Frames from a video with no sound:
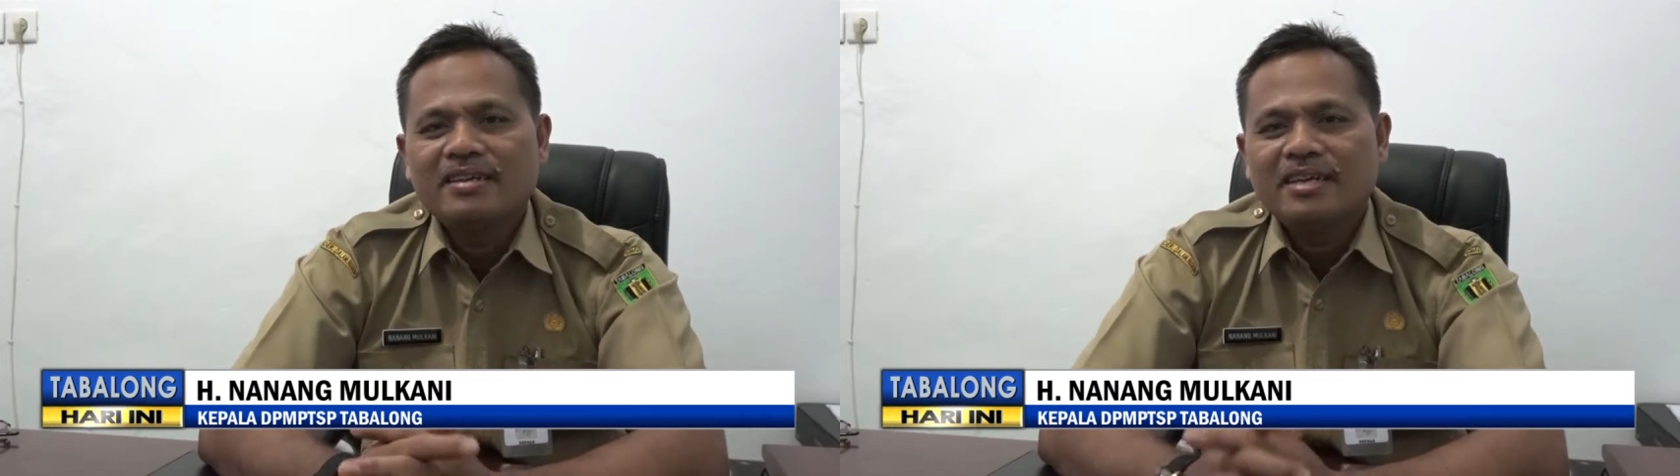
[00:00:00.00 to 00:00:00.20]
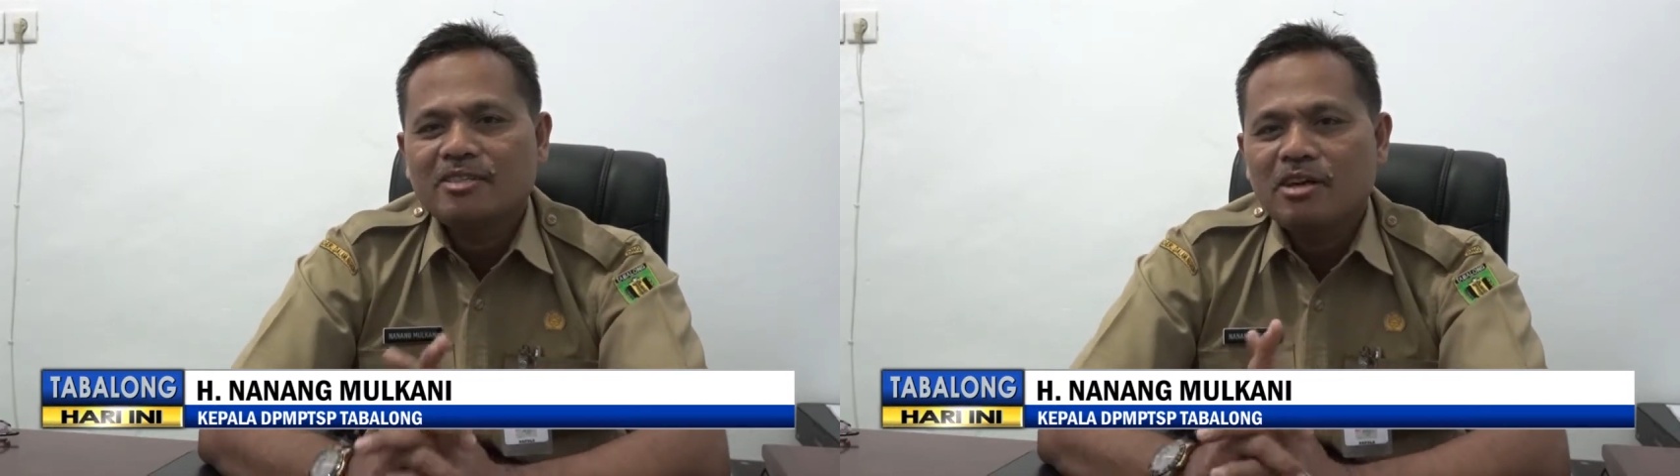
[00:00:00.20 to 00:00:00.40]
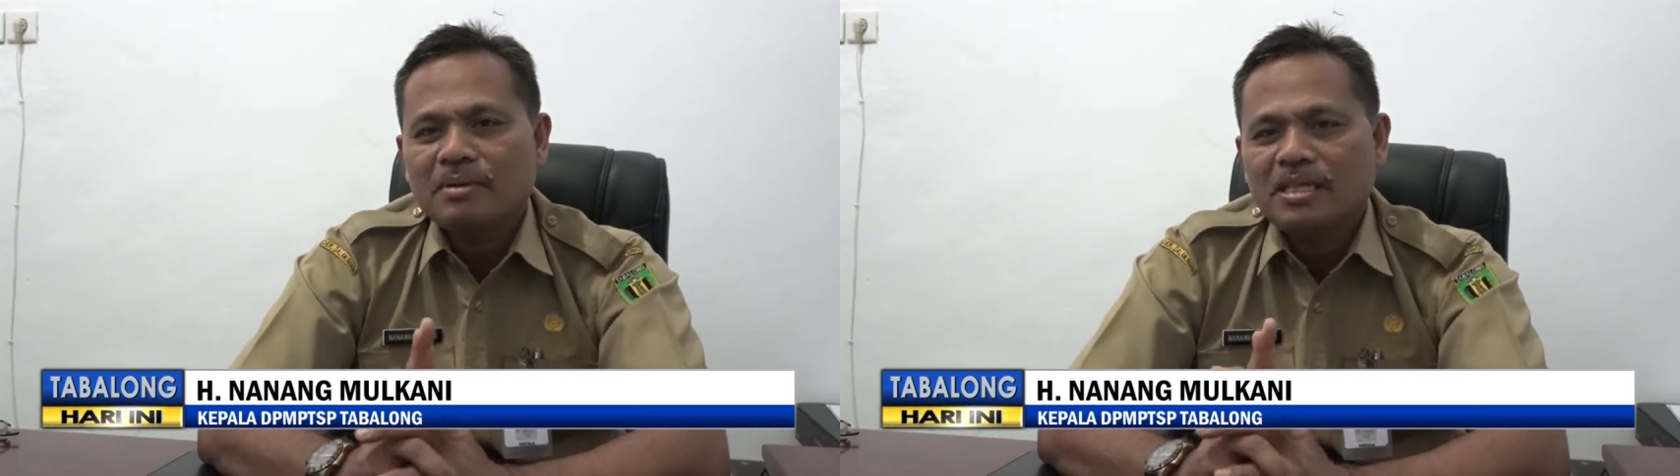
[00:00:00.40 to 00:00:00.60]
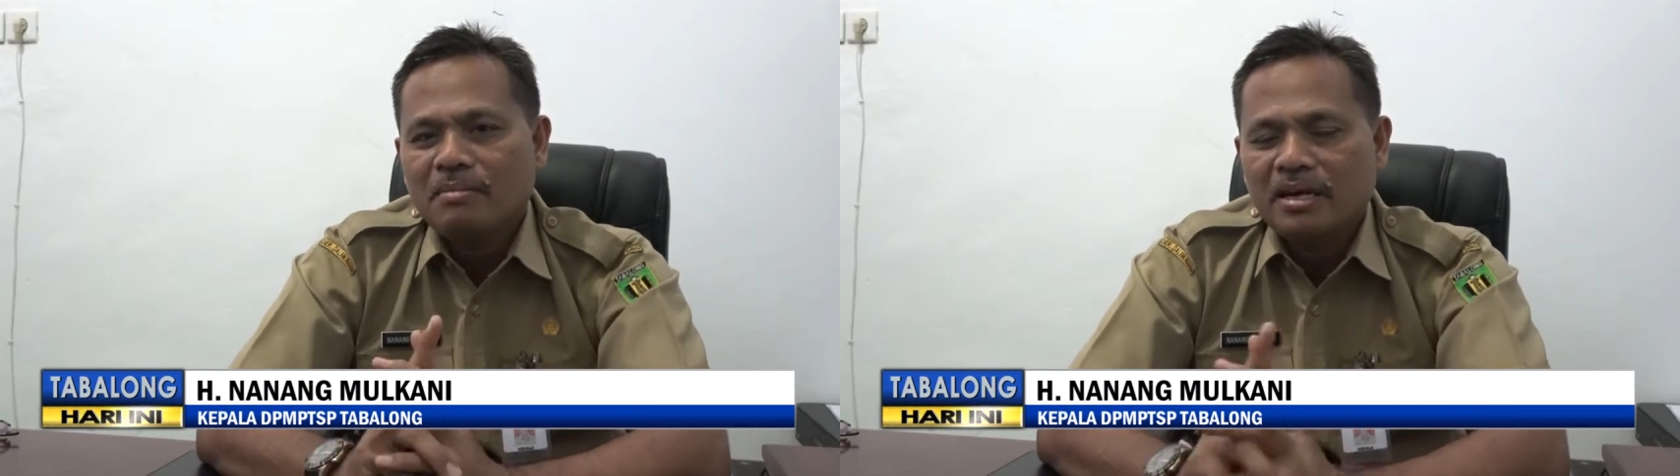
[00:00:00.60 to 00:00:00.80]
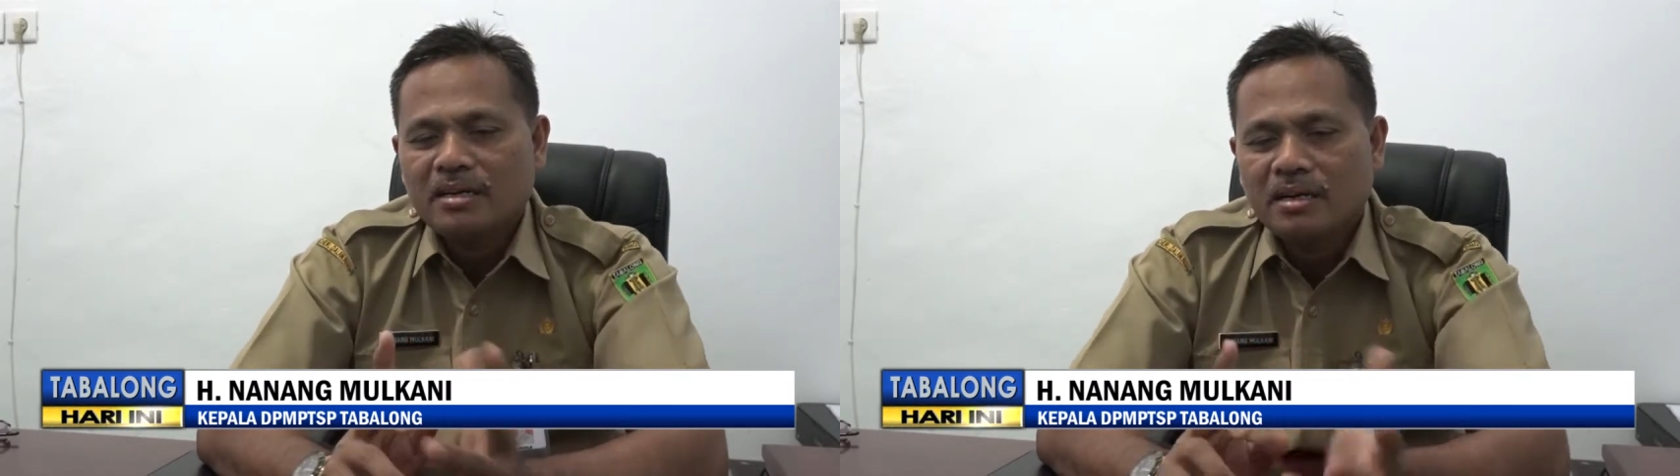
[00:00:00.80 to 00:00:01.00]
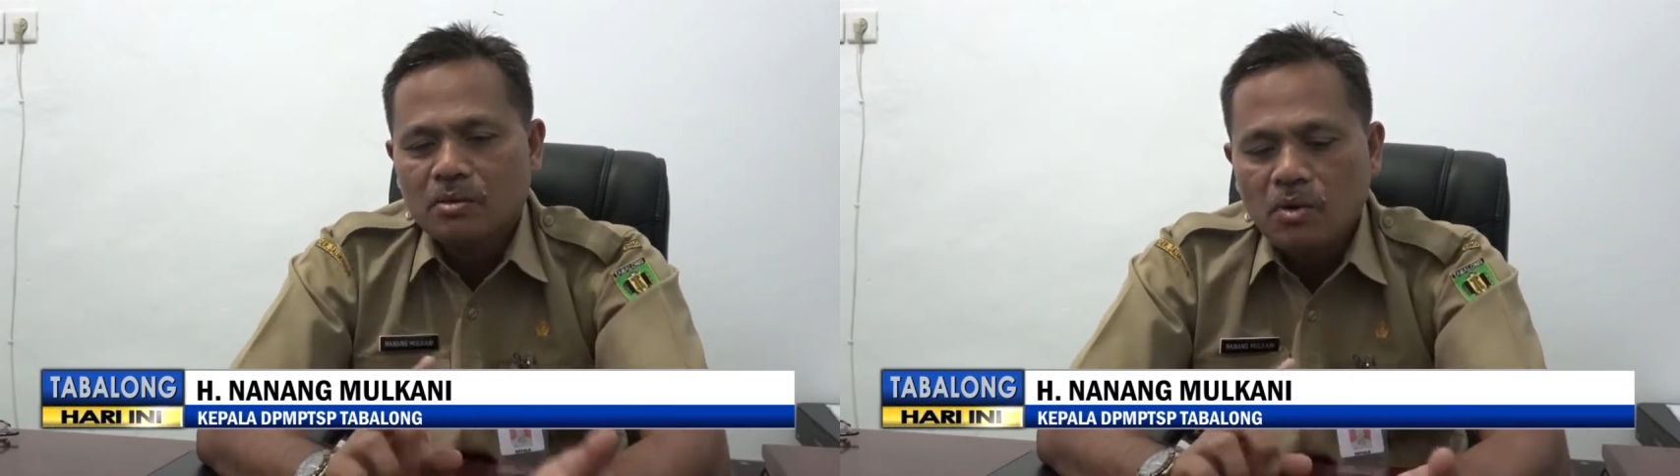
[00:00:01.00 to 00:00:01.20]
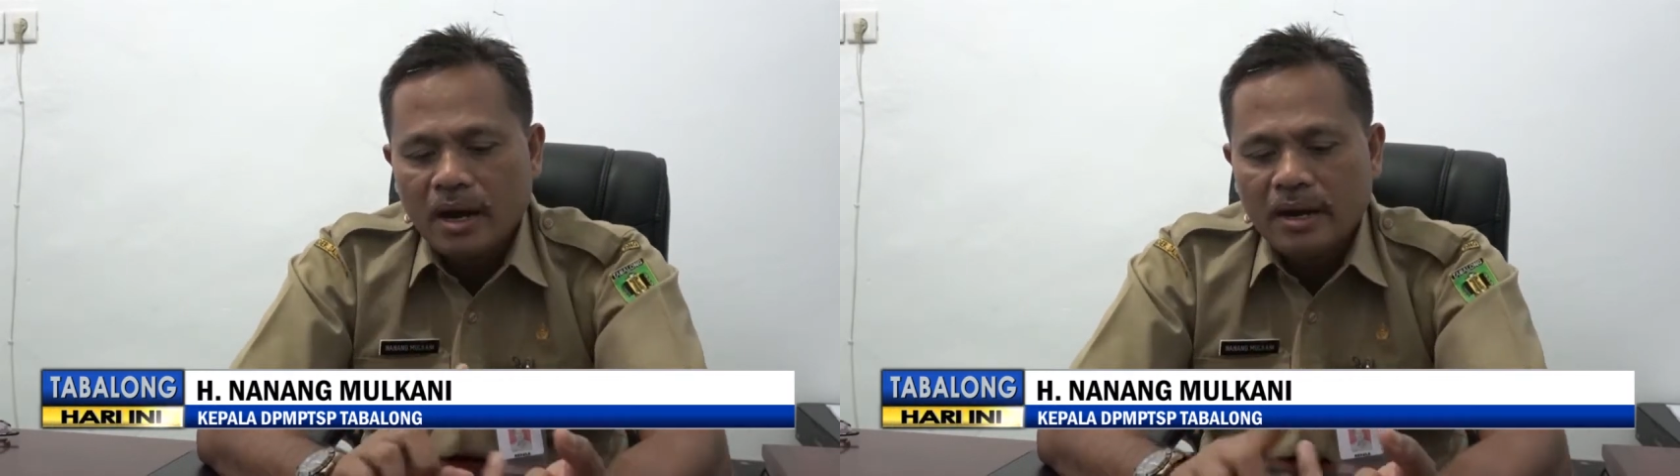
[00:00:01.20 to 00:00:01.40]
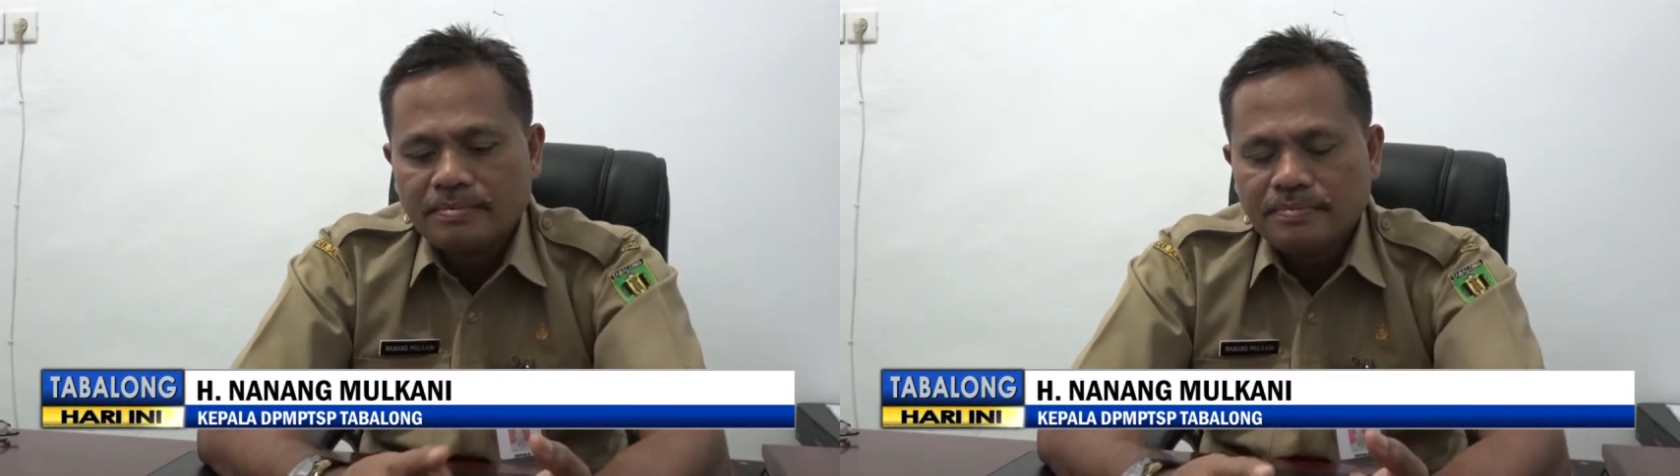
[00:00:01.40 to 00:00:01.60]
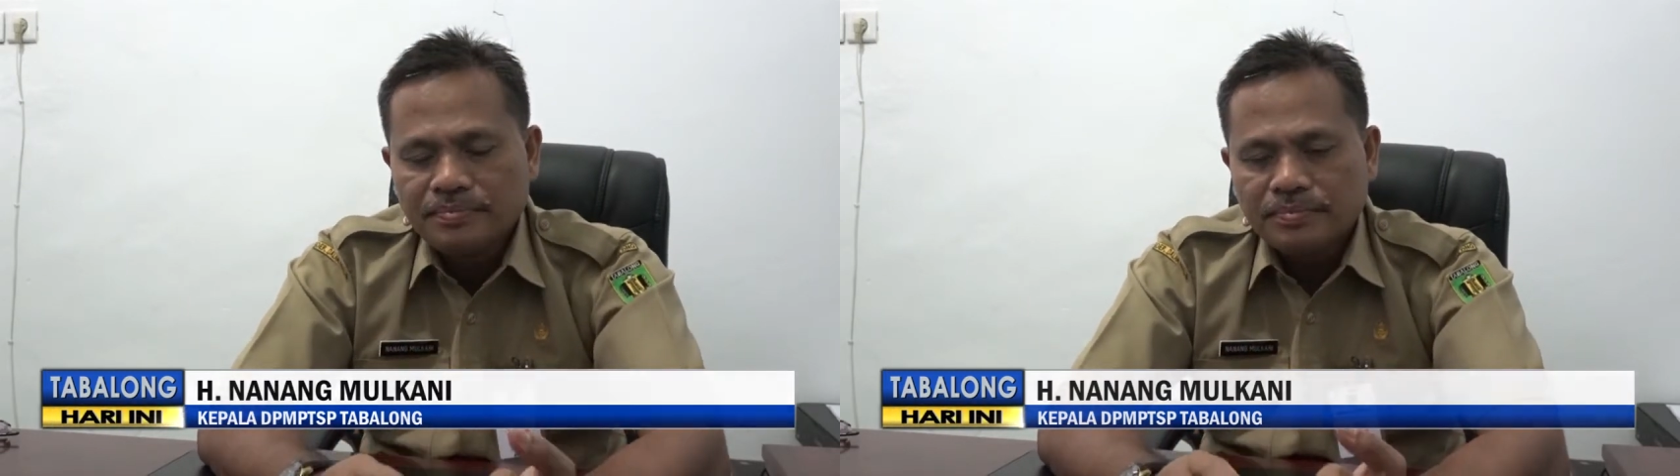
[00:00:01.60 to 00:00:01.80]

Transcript: itu yang pertama yang kedua